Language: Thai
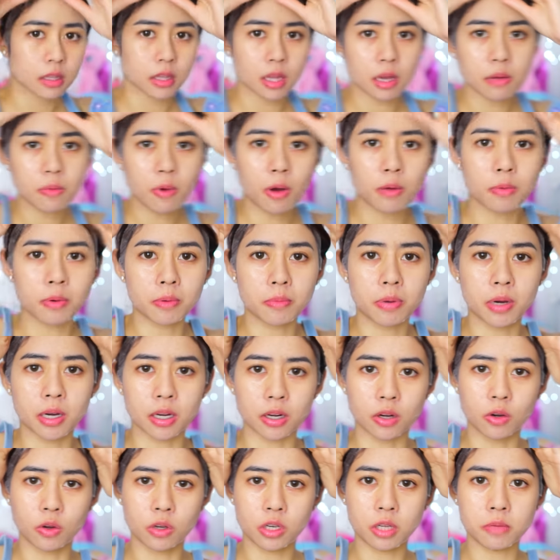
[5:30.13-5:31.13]
ถ้ามองเผิ
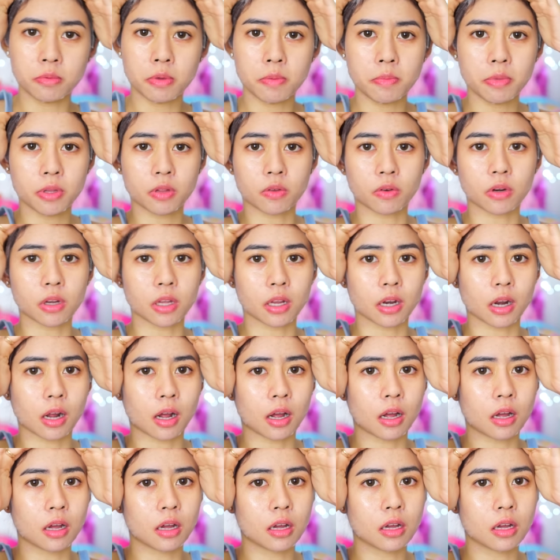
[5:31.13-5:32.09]
นๆโดยที่ไม่มีตรงนี้นะ